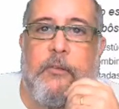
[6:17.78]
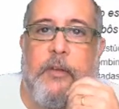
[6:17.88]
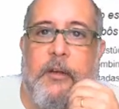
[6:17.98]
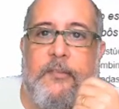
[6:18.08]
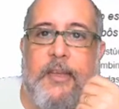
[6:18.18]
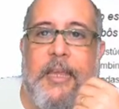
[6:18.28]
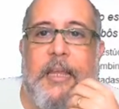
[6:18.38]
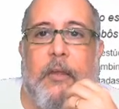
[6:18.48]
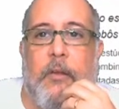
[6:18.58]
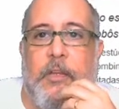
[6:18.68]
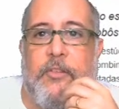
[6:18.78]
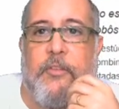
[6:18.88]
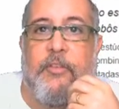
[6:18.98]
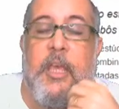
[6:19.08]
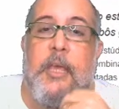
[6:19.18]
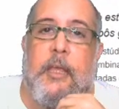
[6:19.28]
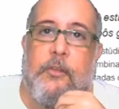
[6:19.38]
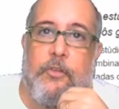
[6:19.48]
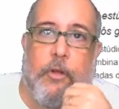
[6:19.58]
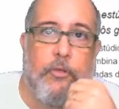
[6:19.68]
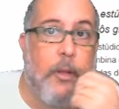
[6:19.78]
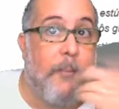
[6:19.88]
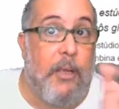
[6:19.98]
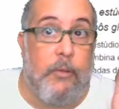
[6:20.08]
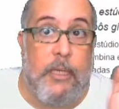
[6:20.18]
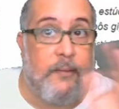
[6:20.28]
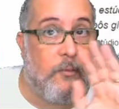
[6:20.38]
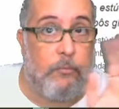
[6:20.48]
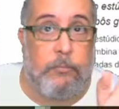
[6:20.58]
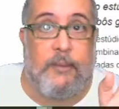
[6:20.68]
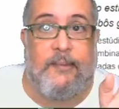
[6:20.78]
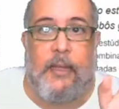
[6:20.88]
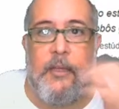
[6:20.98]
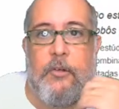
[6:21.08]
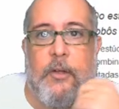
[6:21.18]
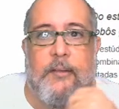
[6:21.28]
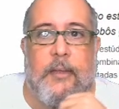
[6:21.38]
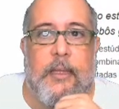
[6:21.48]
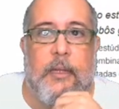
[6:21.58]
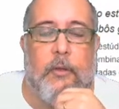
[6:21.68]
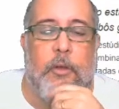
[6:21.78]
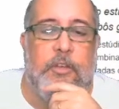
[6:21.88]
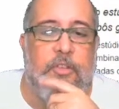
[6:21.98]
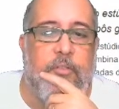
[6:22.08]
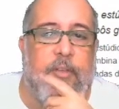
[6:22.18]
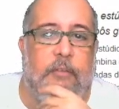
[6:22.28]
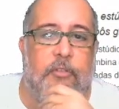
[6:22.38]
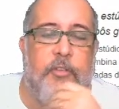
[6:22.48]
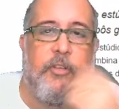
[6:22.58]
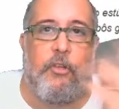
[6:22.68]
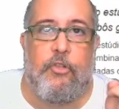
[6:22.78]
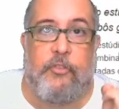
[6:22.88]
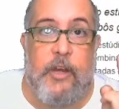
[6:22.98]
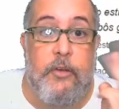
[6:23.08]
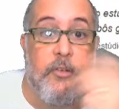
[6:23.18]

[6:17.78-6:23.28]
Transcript: durante a Guerrilla coletiva. Esses jogos, na maioria, são que saíram nessa Guerrilla coletiva, tá? Foi um evento de três